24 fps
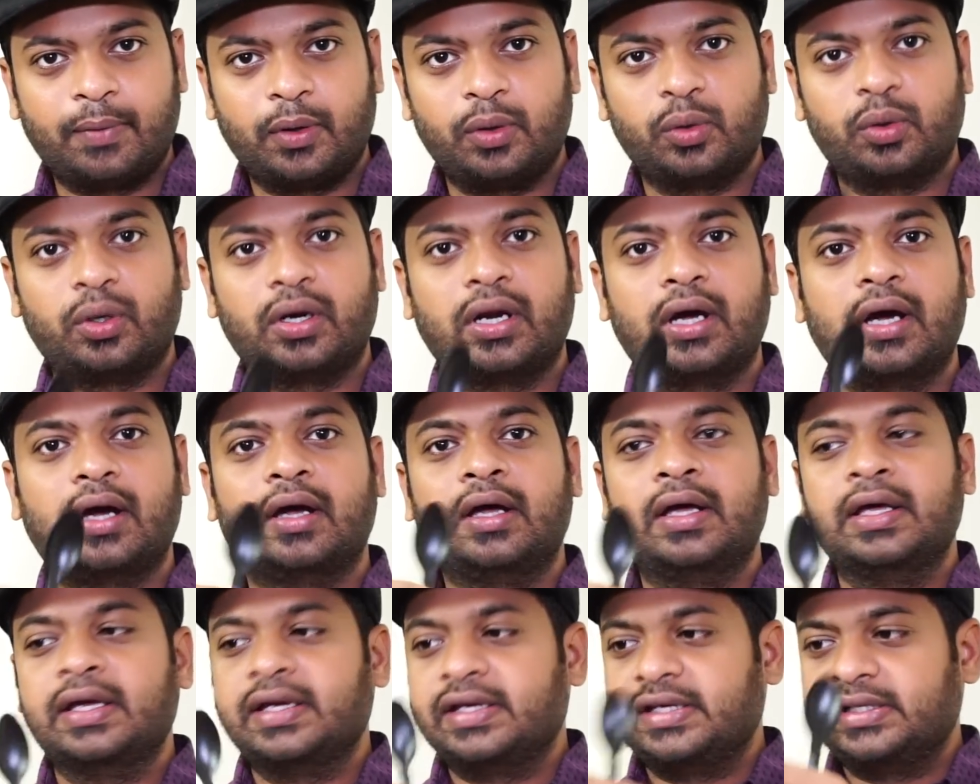பண்ணோம்னா
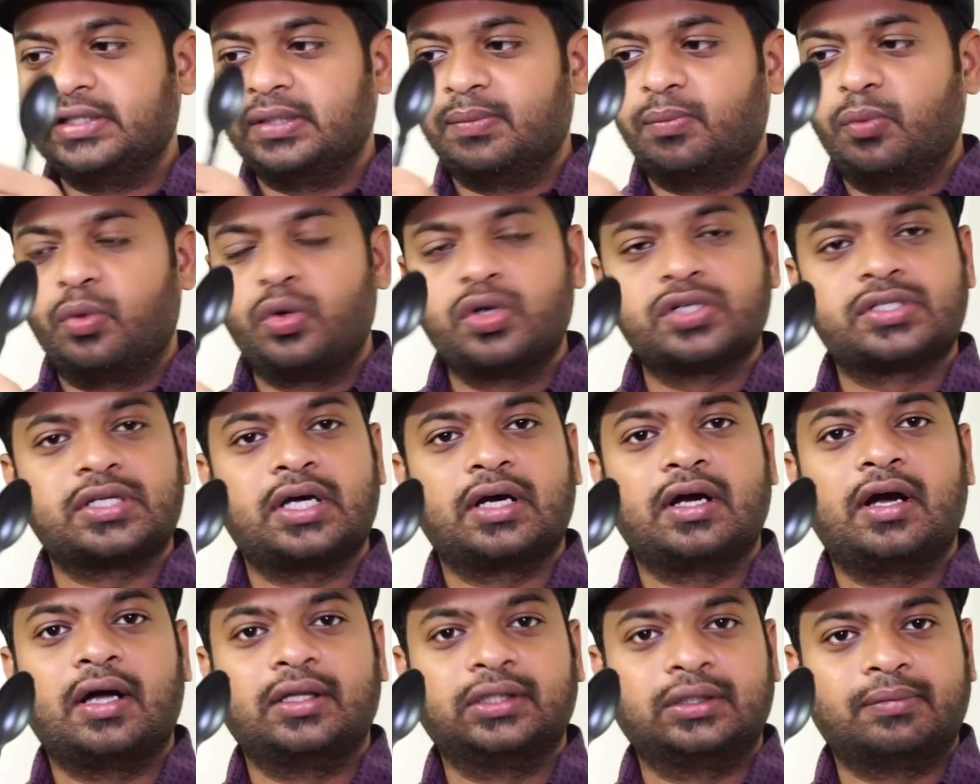இதை முழுசாக
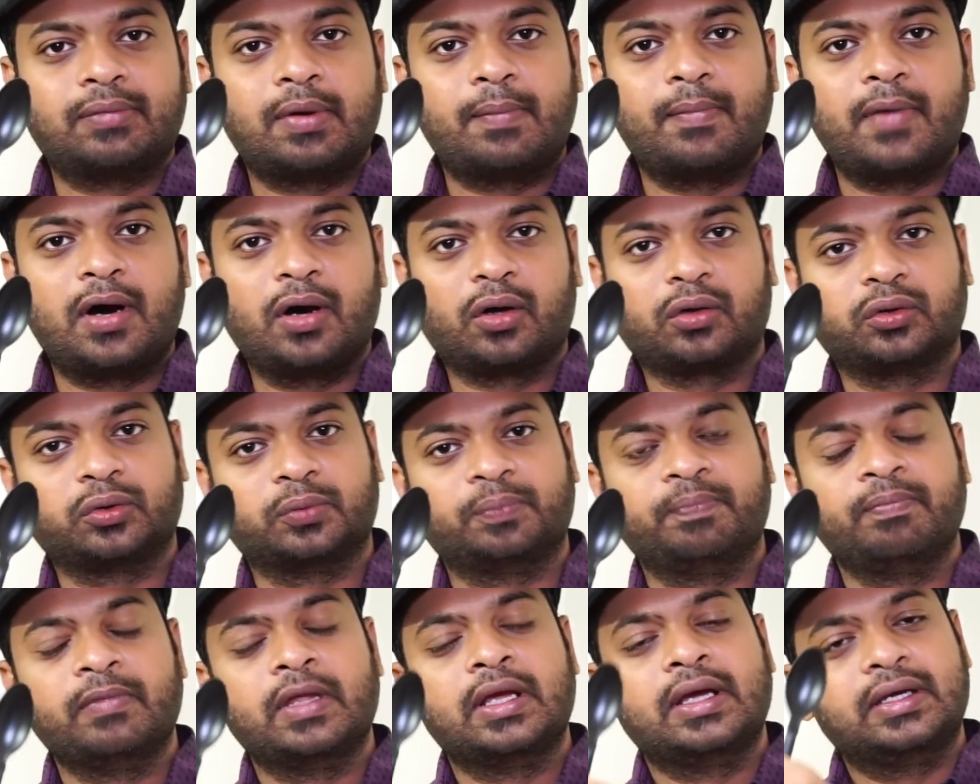காந்தமாக மாற்றும்
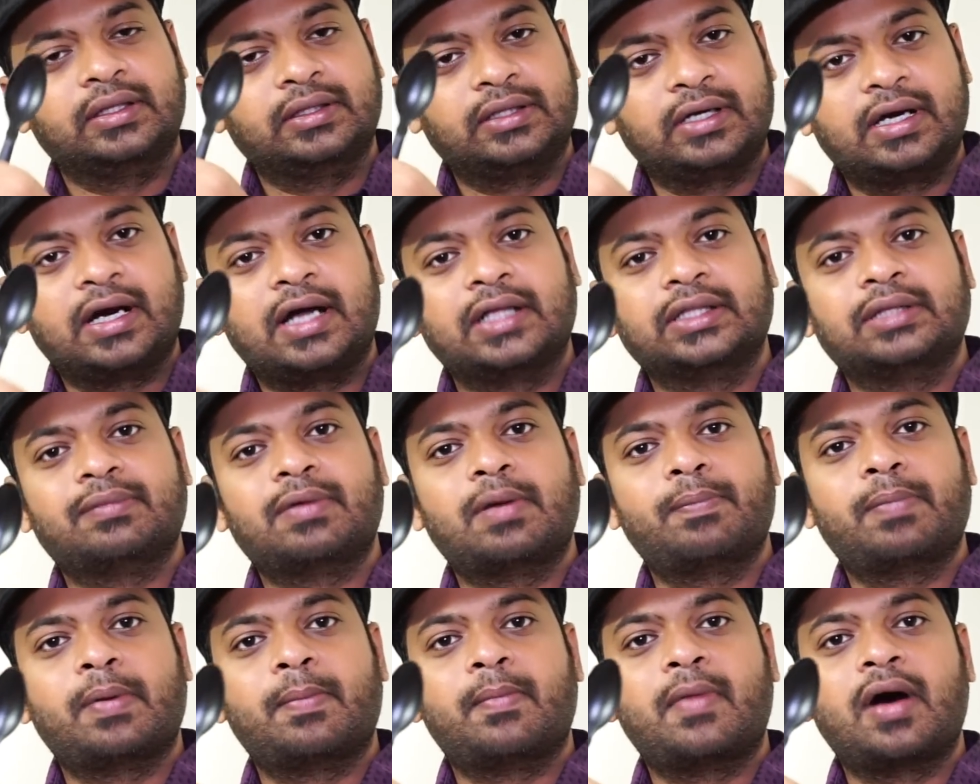இந்த
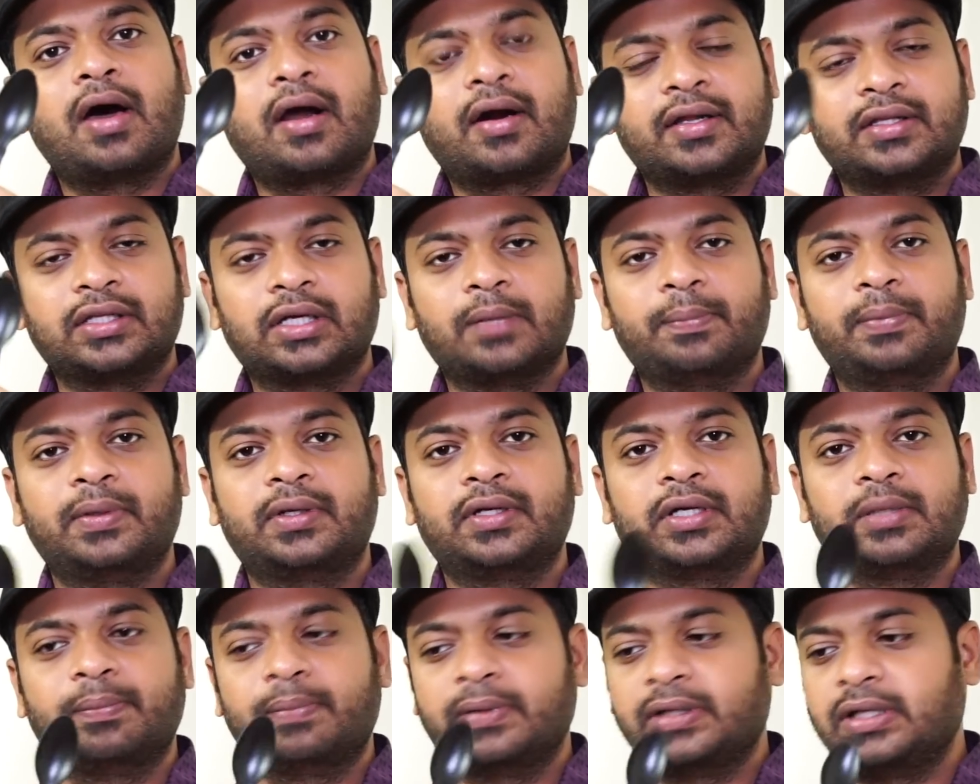காந்தமாக இப்போ மாறினதுக்கு
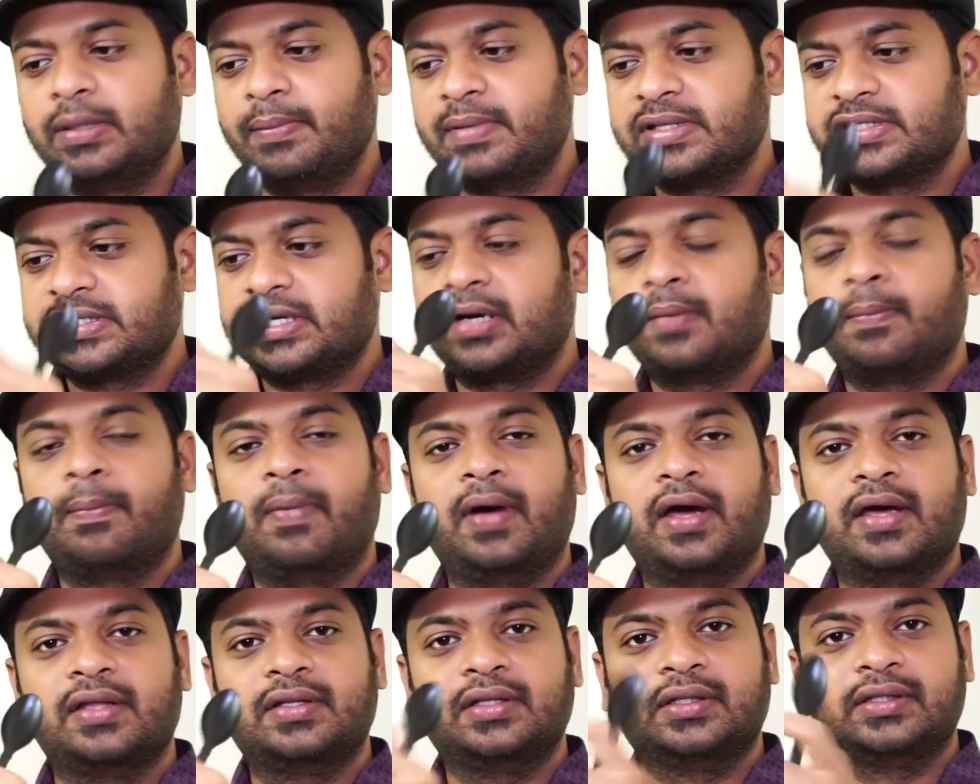பிறகு இப்போ இதில் மின்சாரம்
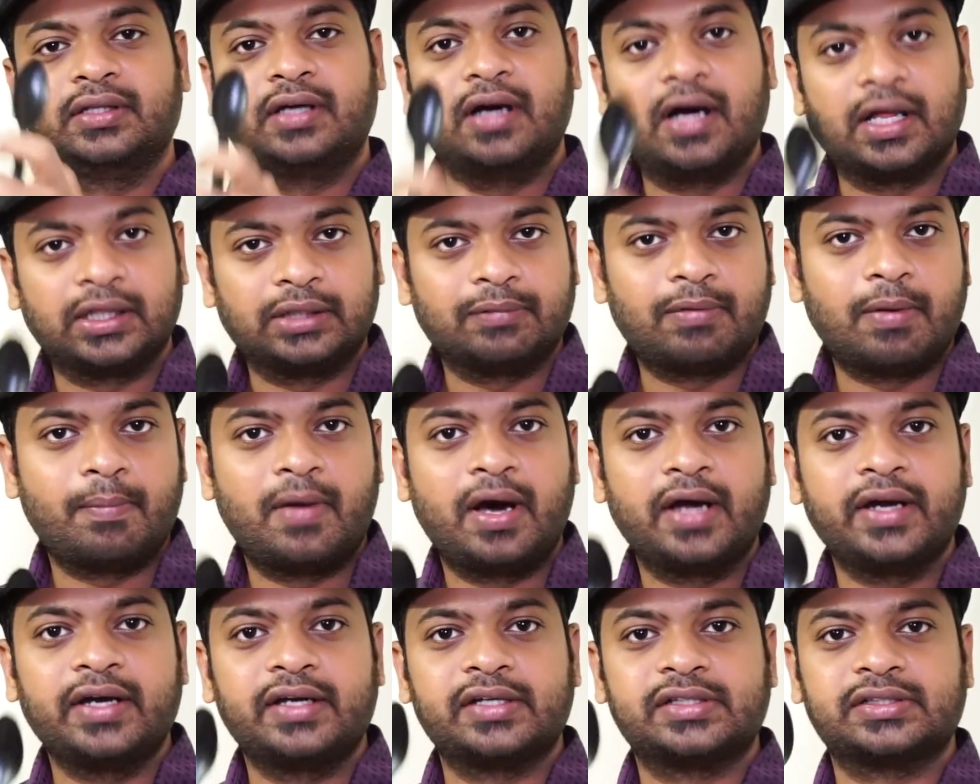பாயுது இது காந்தமாக
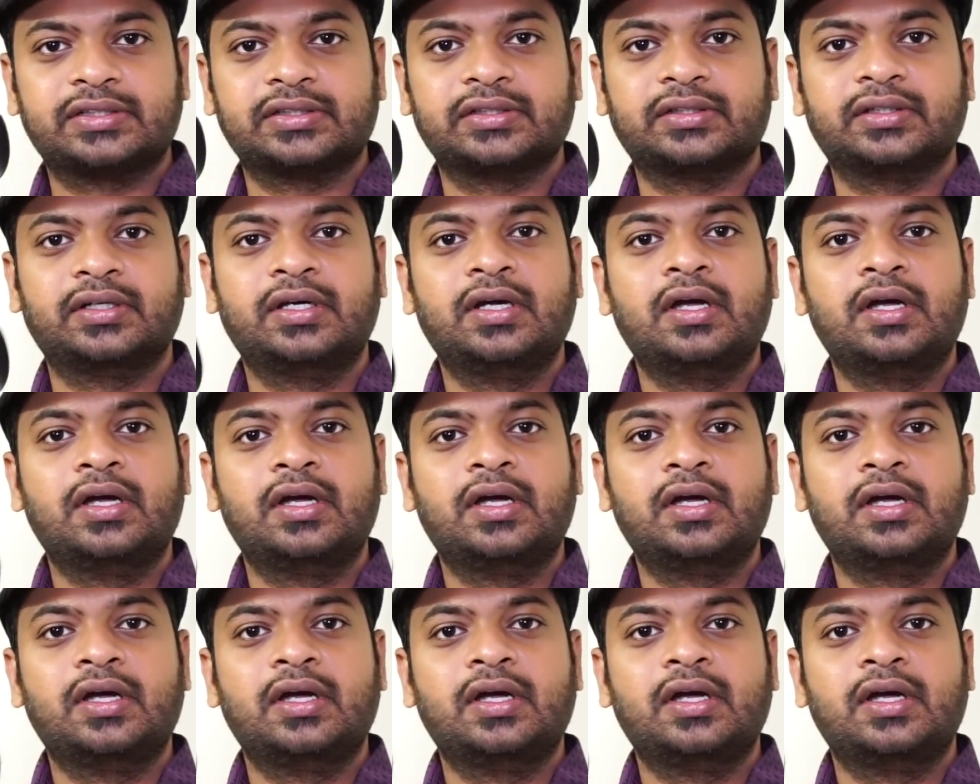மாறிடுச்சு